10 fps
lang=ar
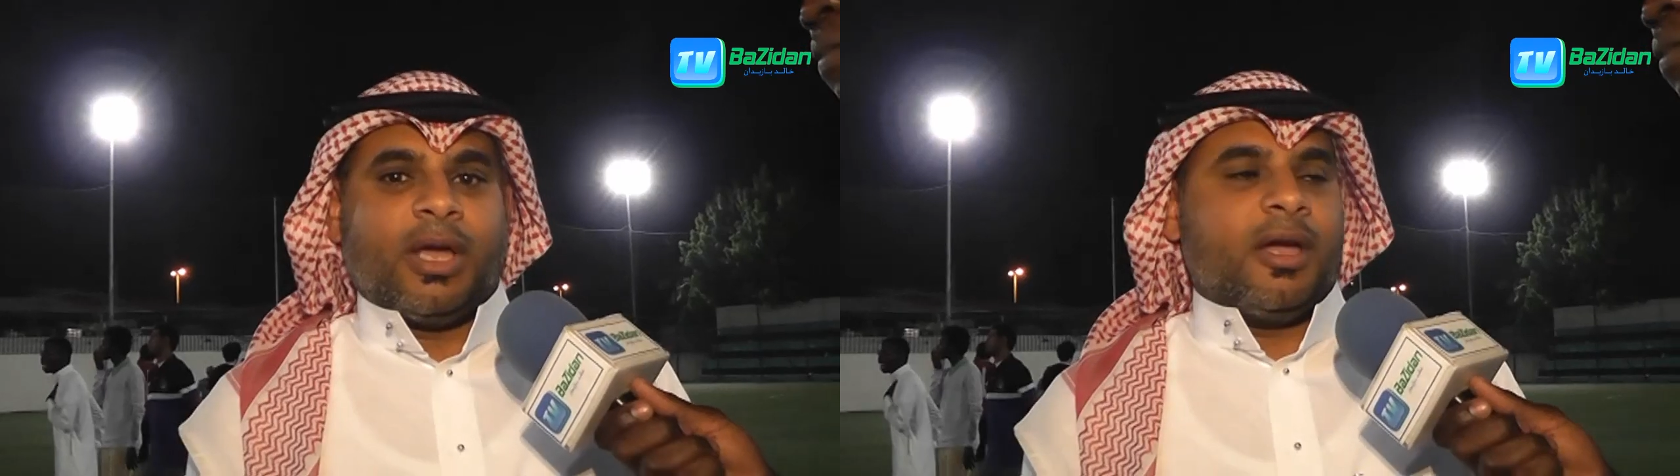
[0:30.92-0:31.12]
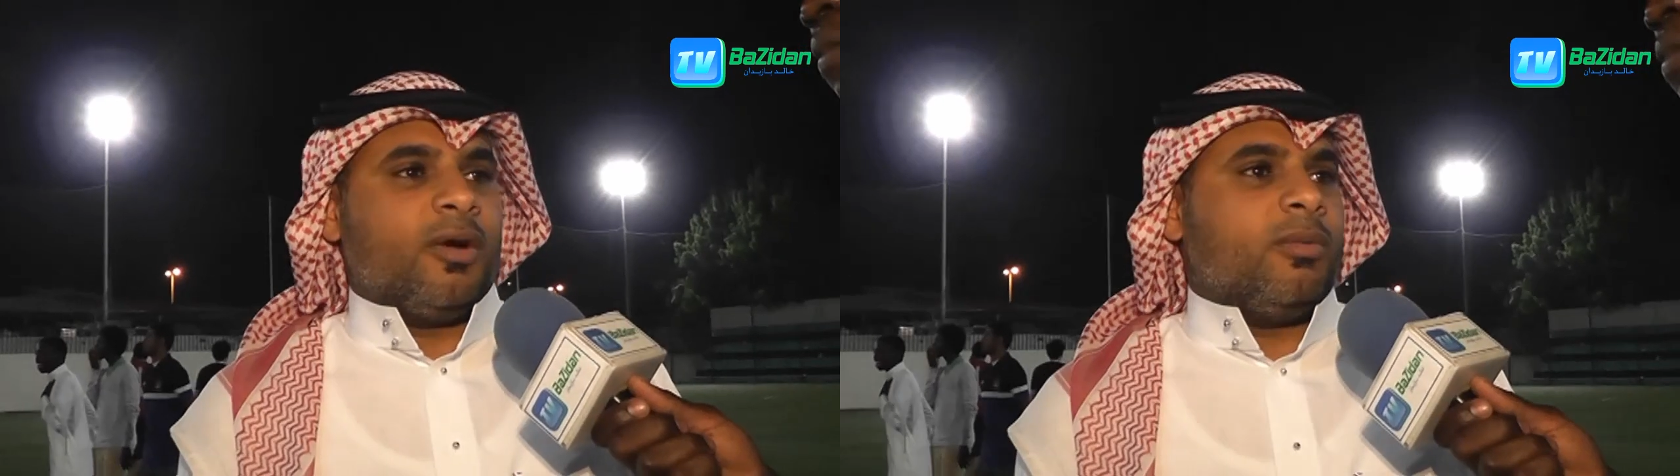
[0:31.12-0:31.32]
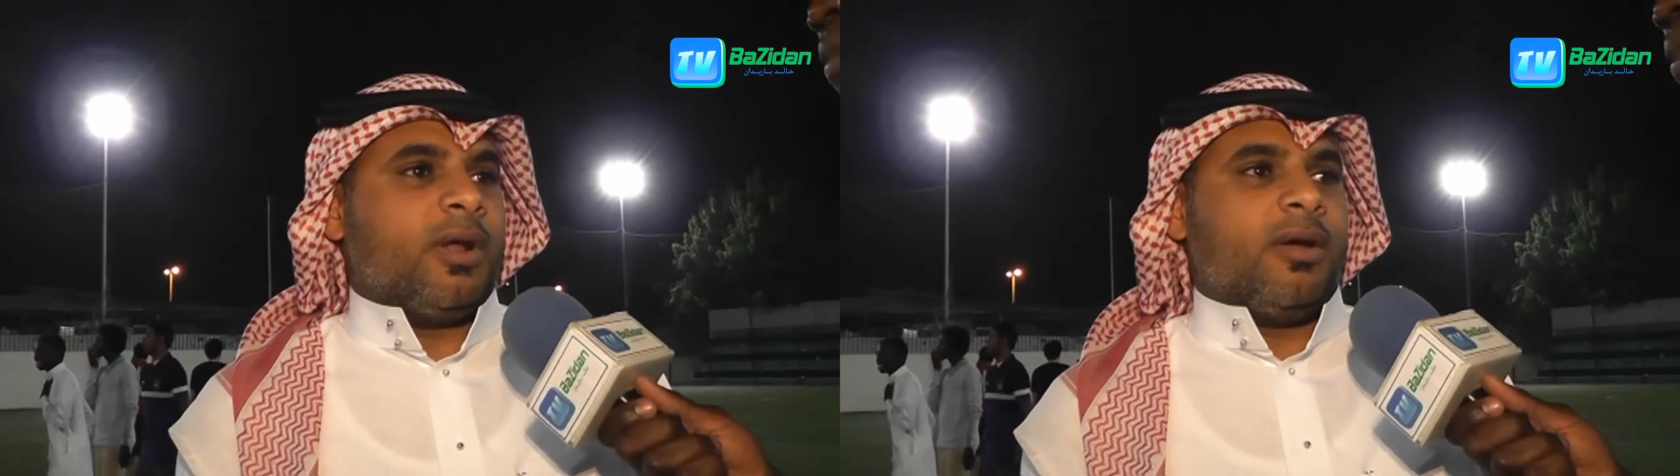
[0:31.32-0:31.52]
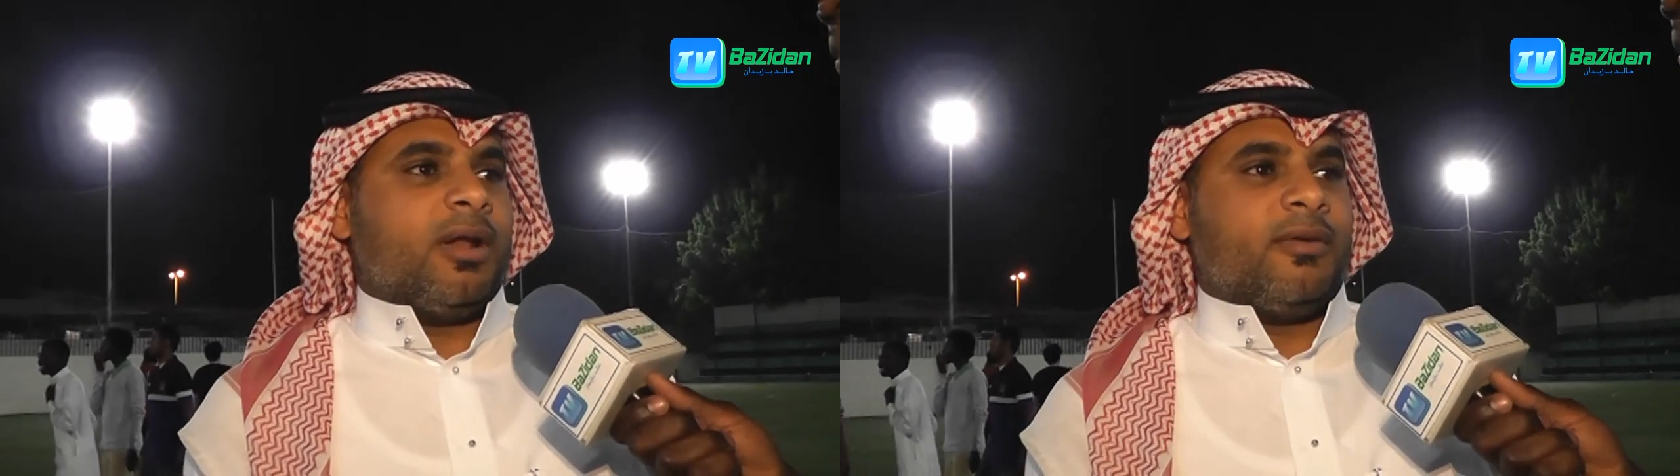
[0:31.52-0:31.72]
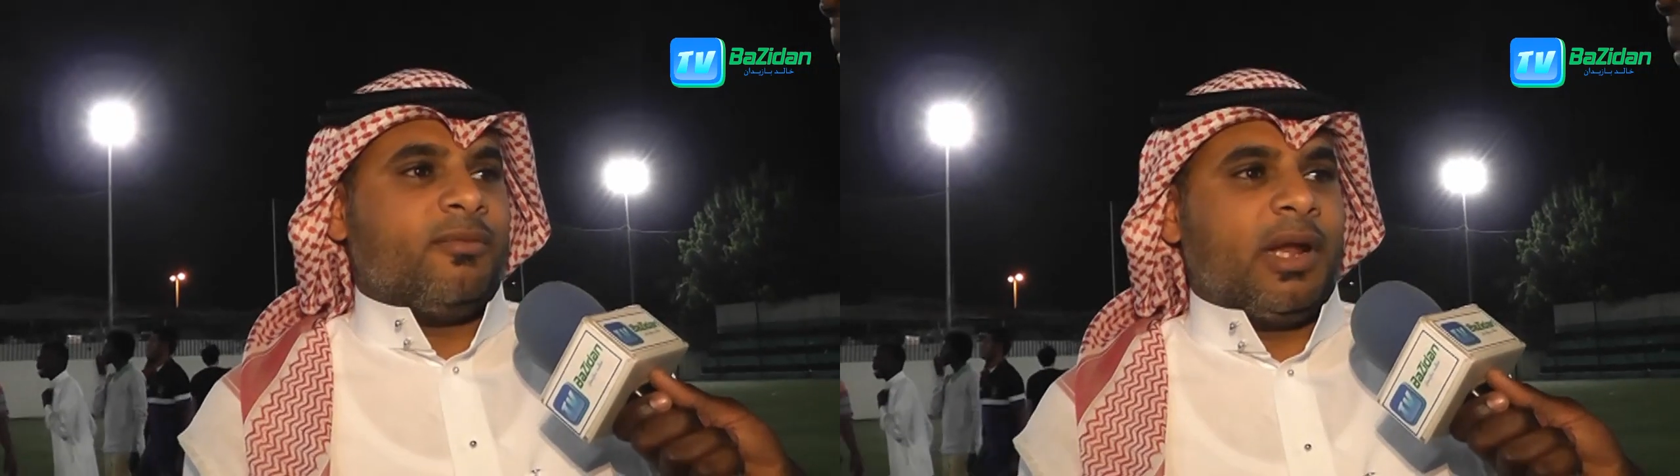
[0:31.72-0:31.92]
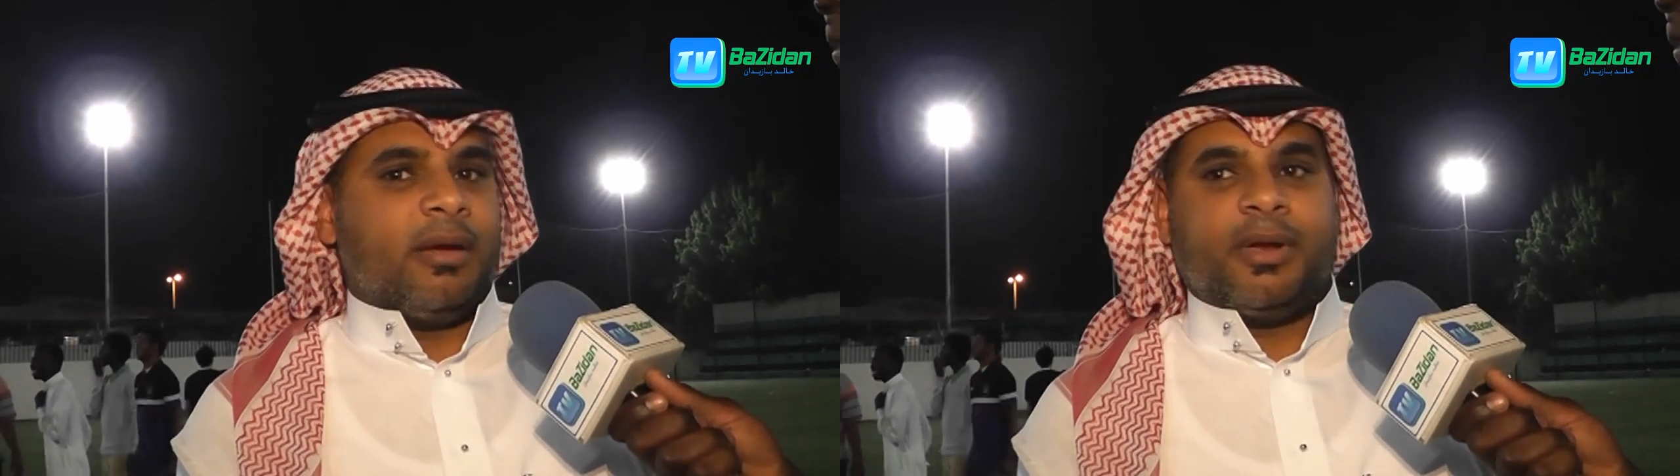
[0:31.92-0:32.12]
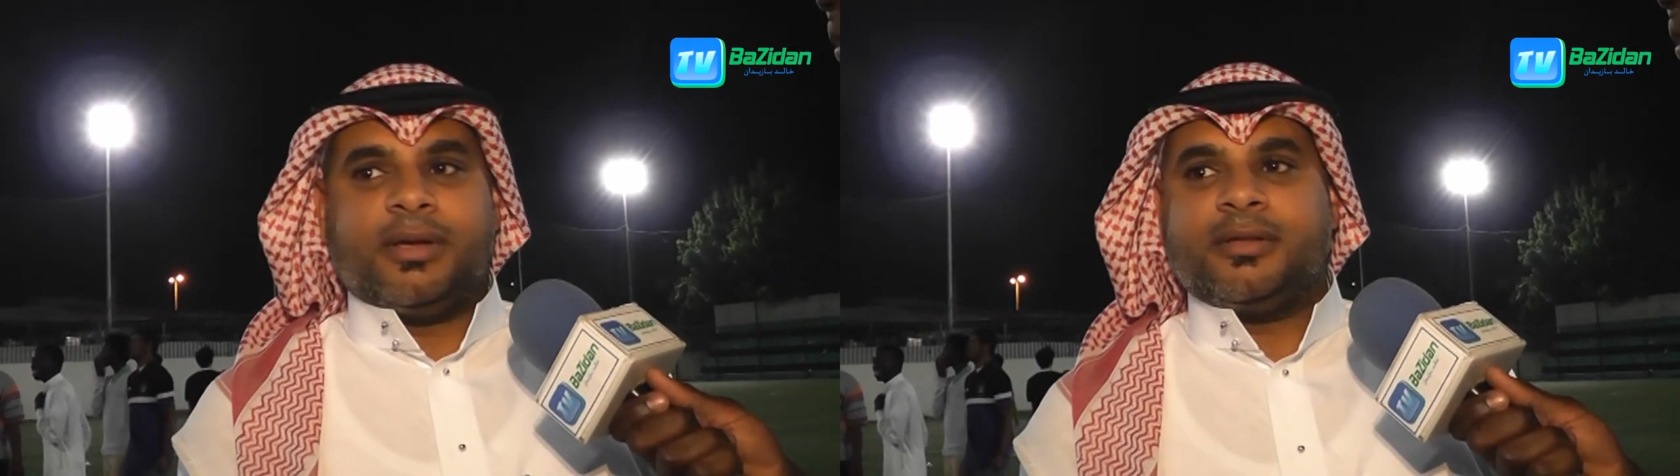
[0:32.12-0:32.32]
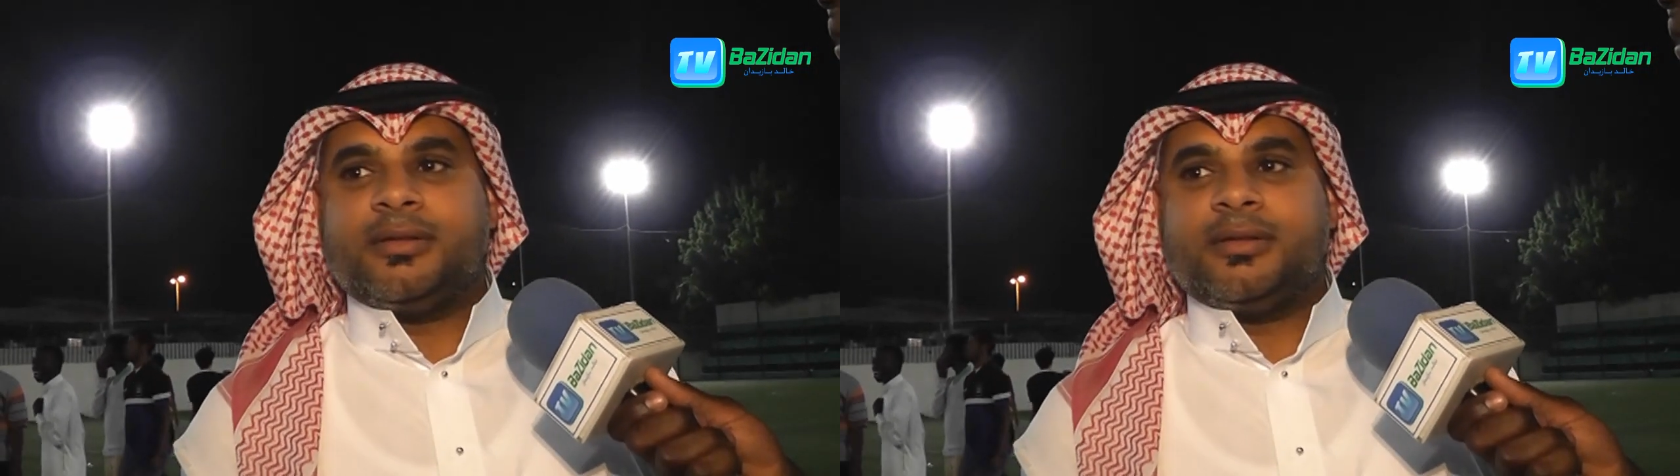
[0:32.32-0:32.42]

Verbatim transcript: وحياكم الله والله في ملعبنا